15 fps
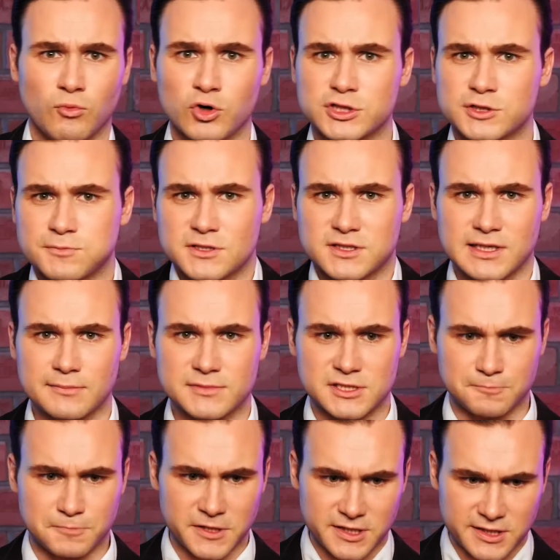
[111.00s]
Может быть, нам
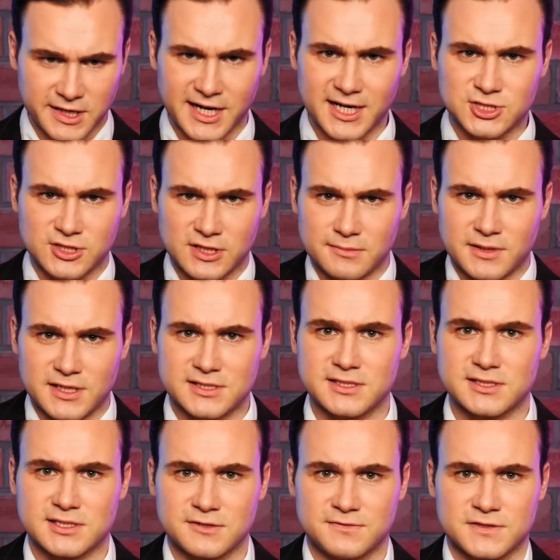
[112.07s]
теперь, гражданам
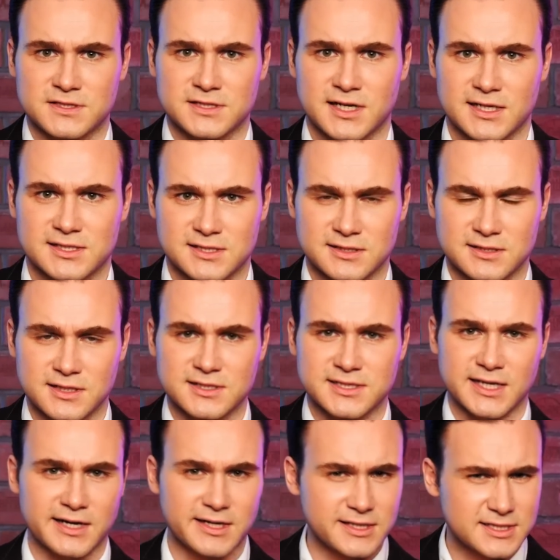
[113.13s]
Российской Федерации,
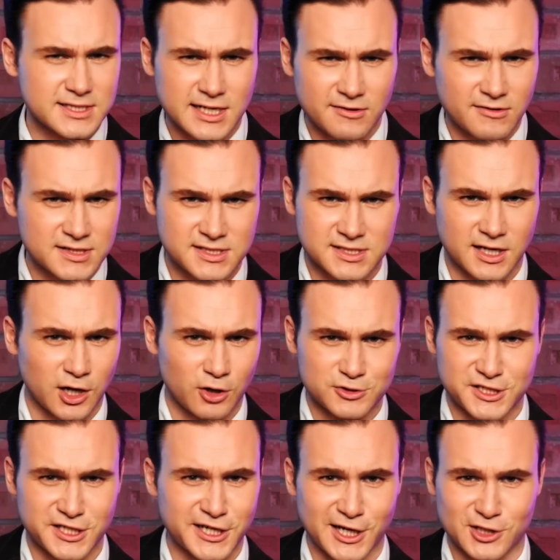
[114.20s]
нельзя критиковать тех
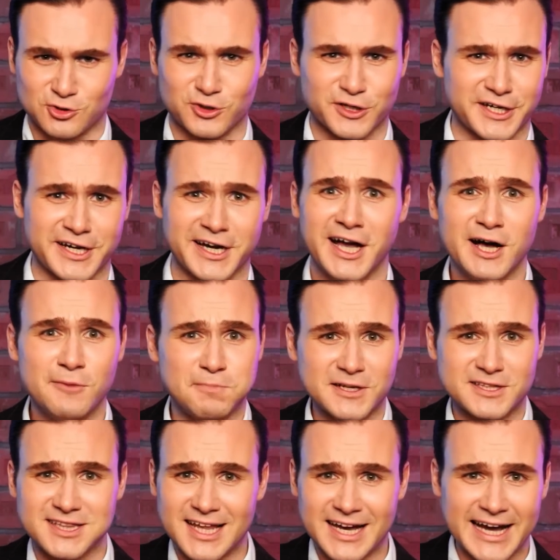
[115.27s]
людей, которые
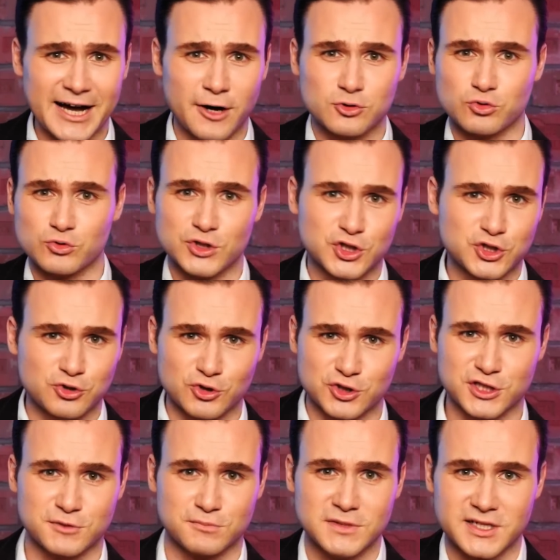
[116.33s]
предлагают
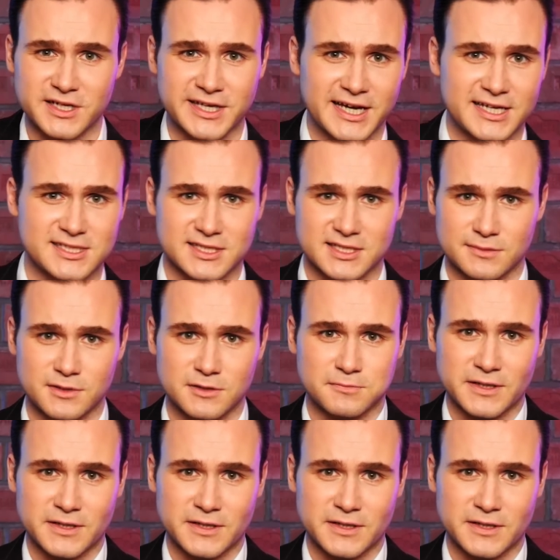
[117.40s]
уничтожить мир ядерными